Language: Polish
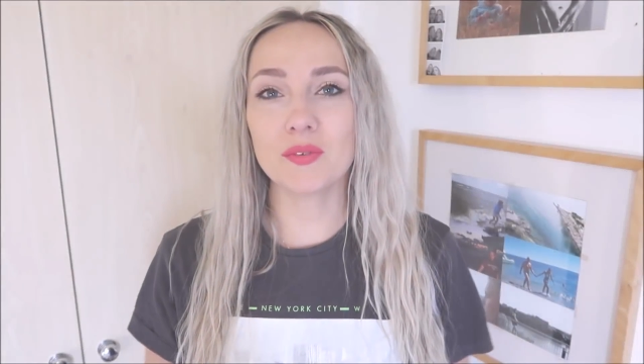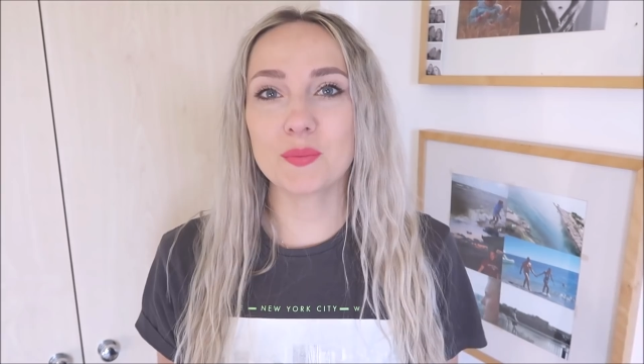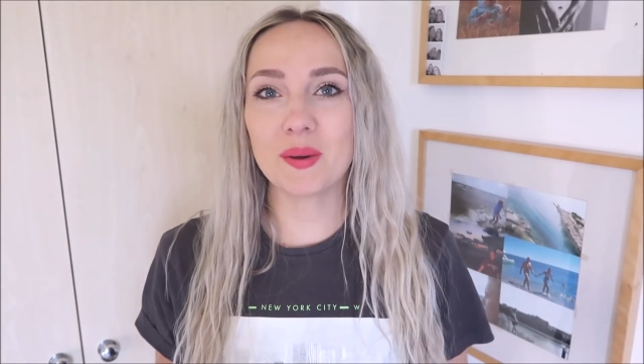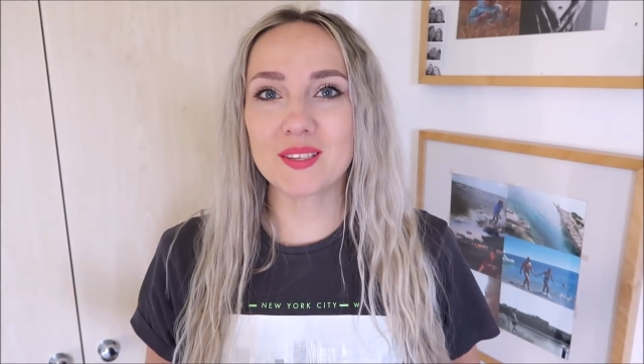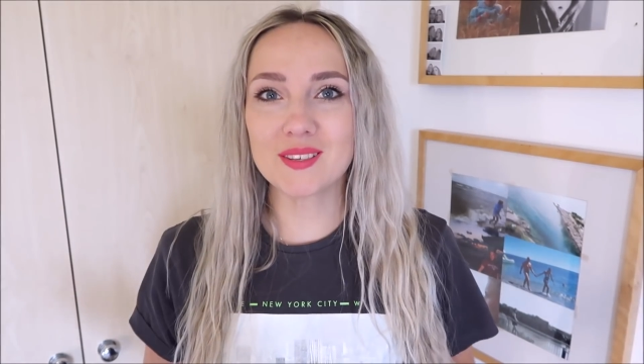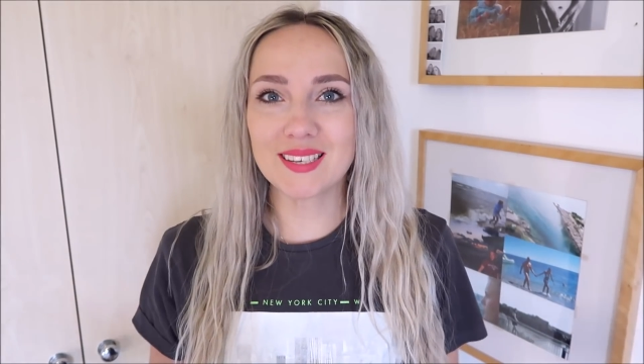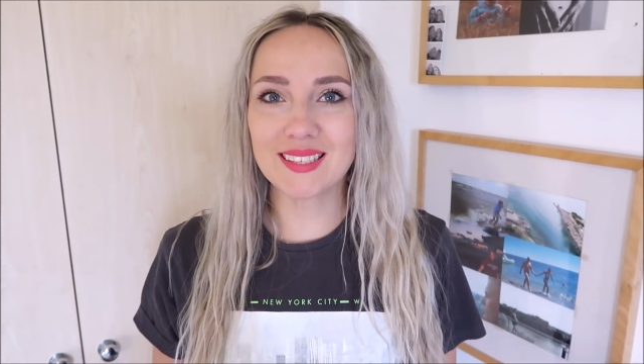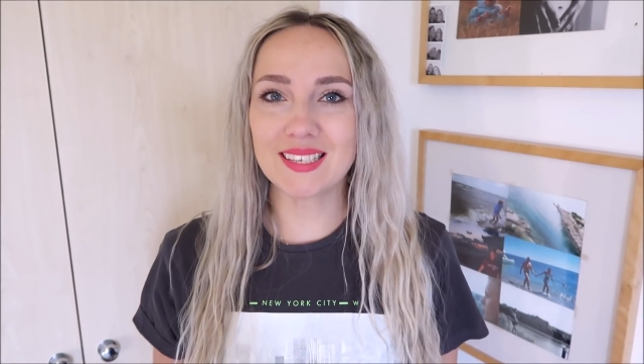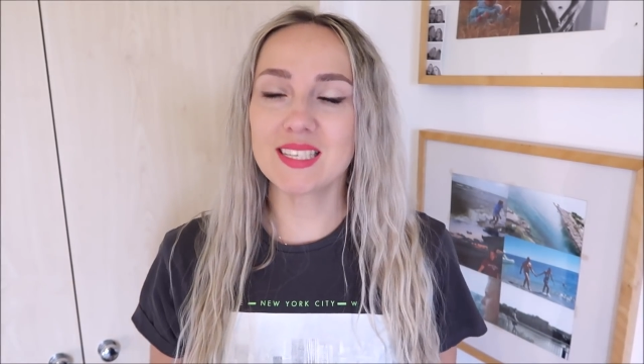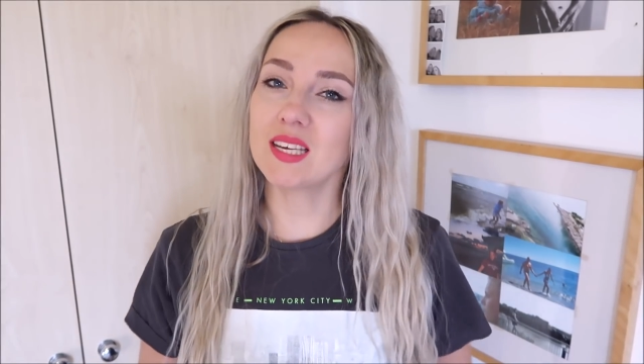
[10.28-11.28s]
was bardzo
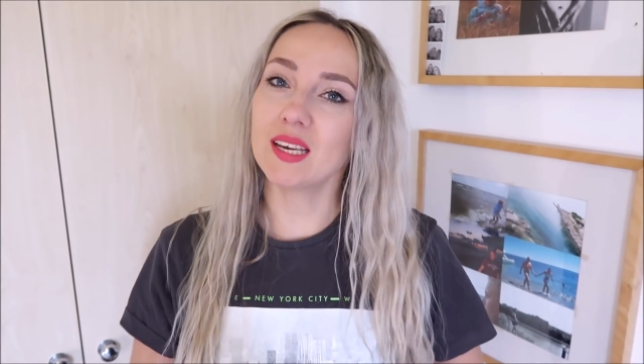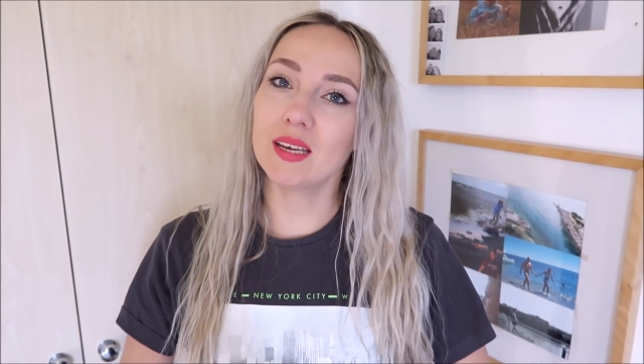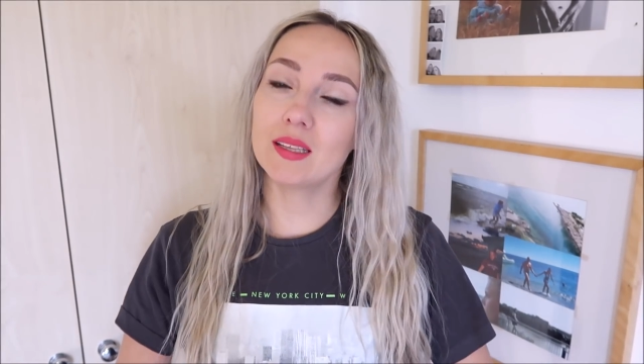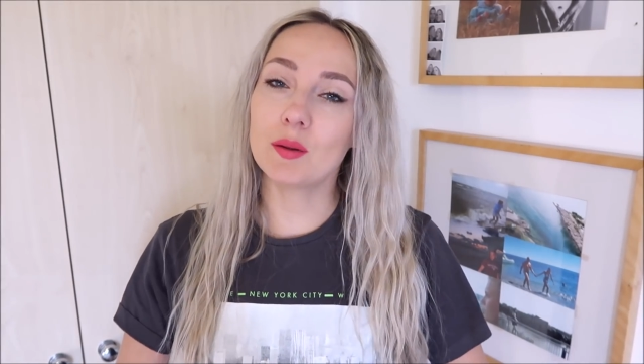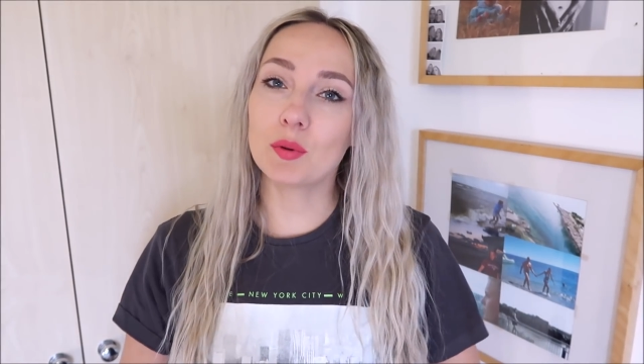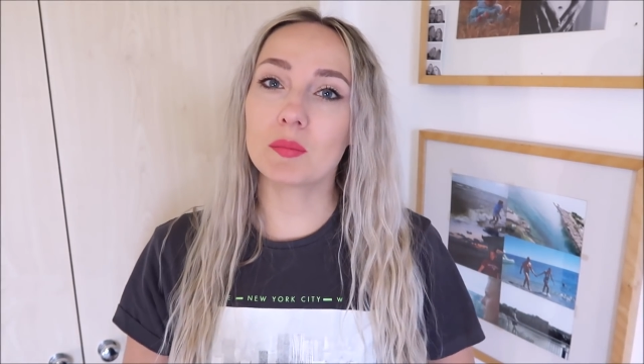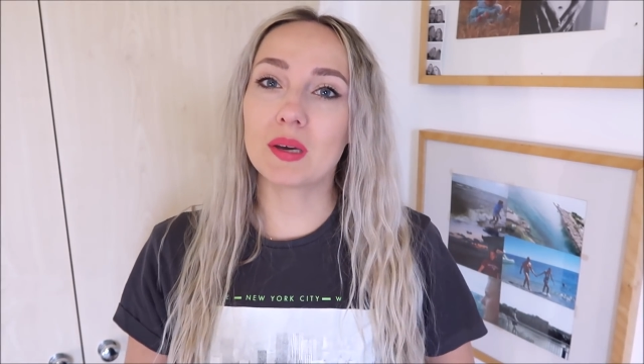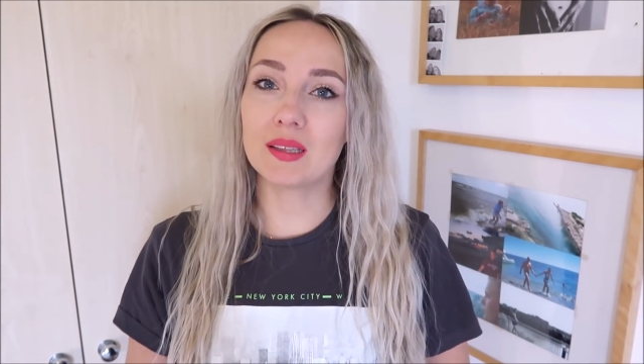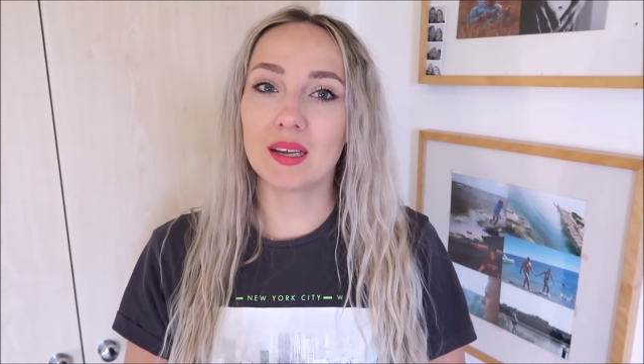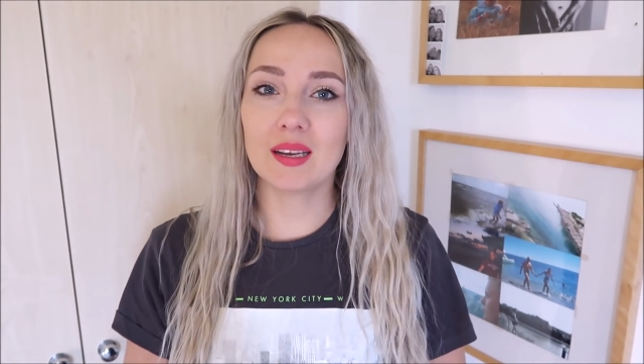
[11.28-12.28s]
serdecznie na moim
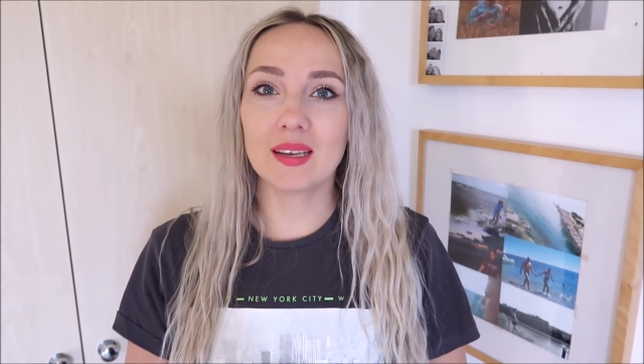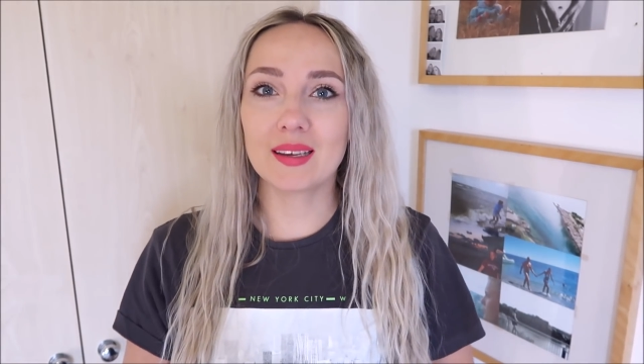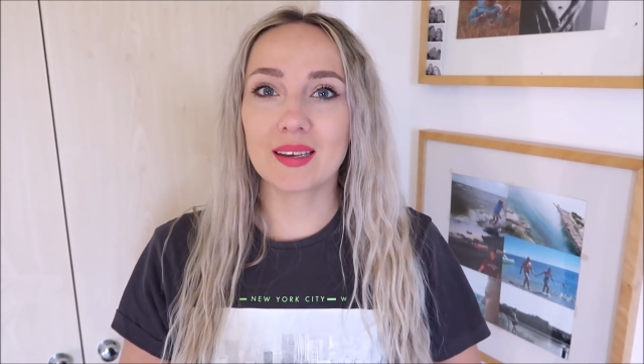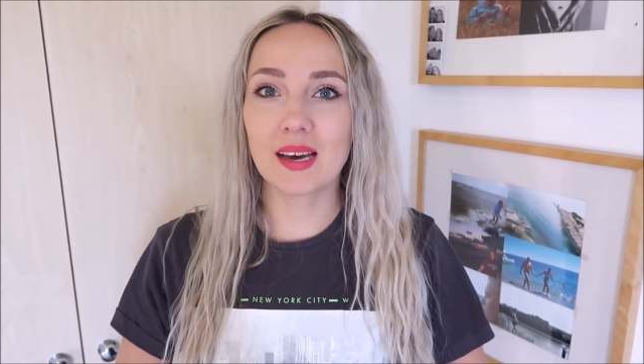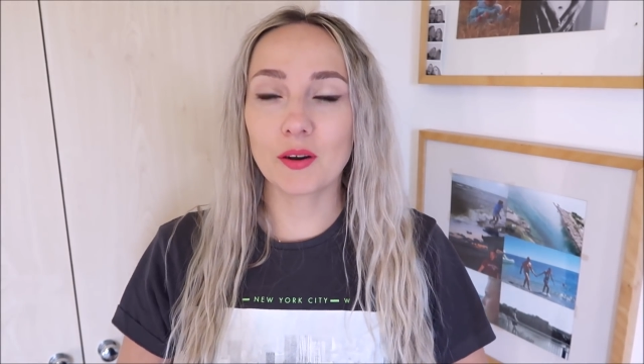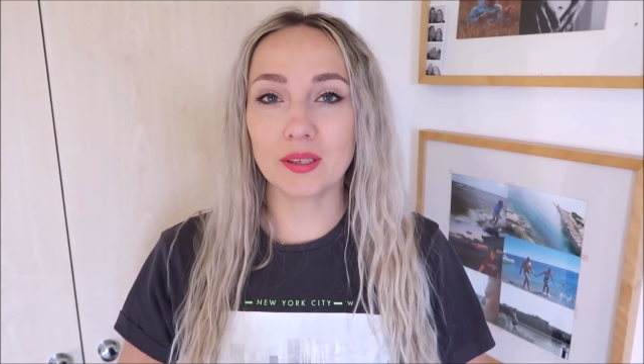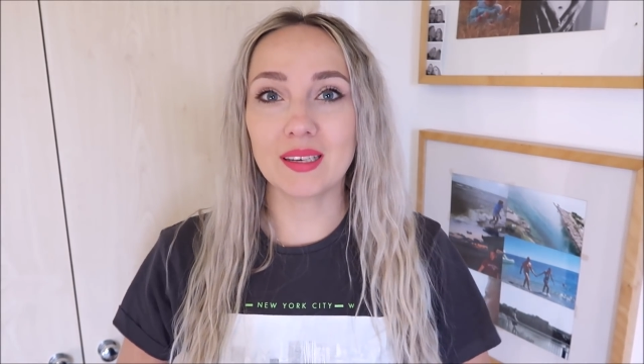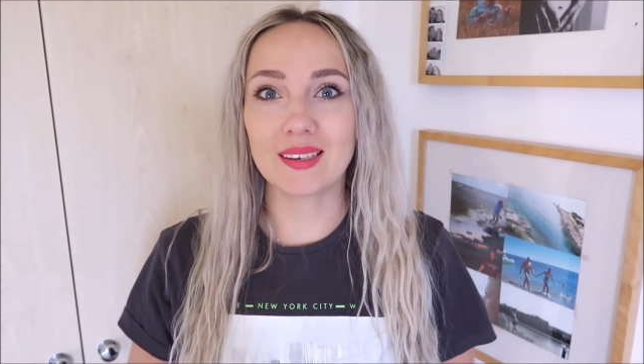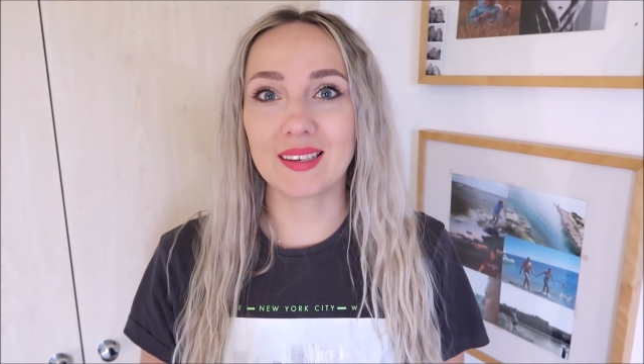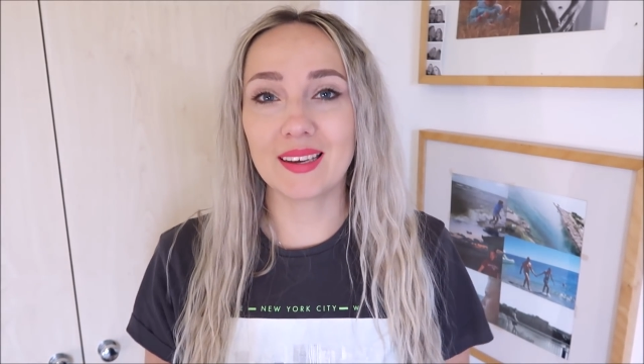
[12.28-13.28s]
kanale
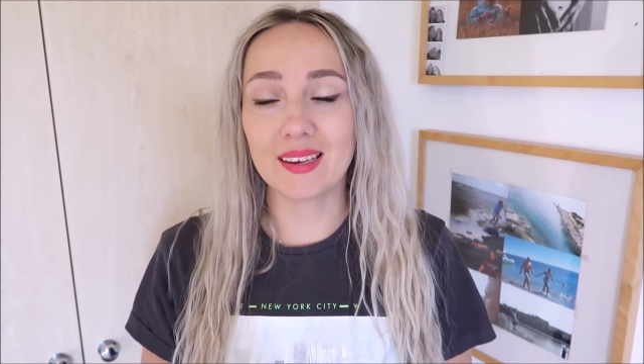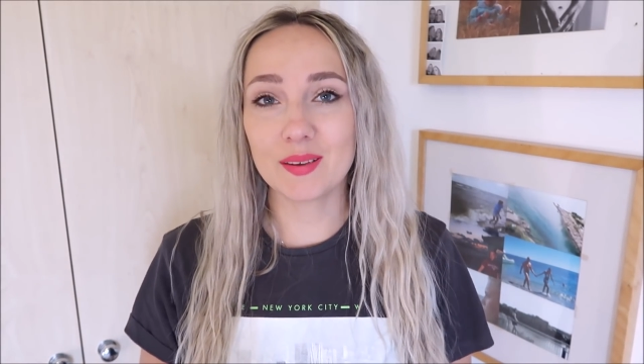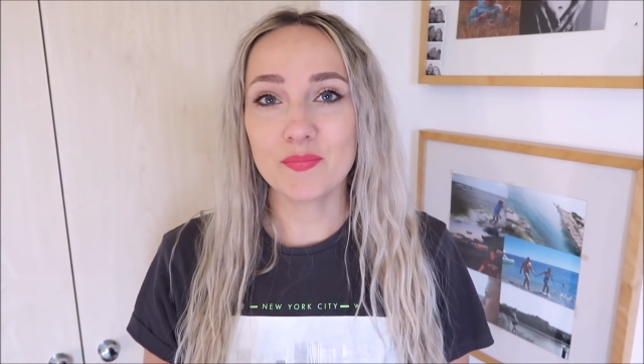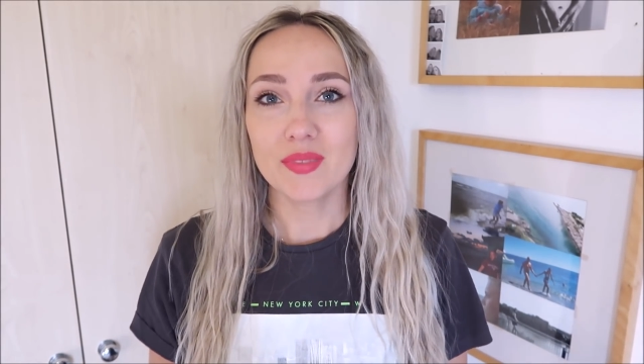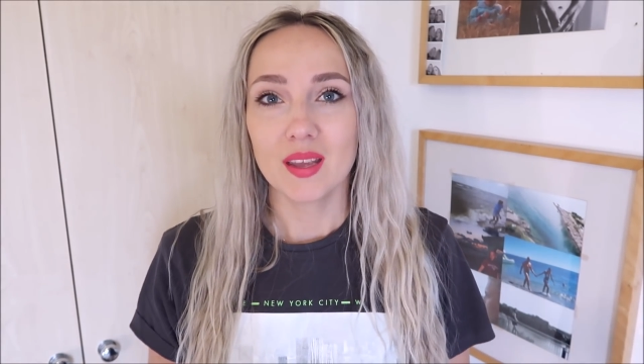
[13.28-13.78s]
Karolina G.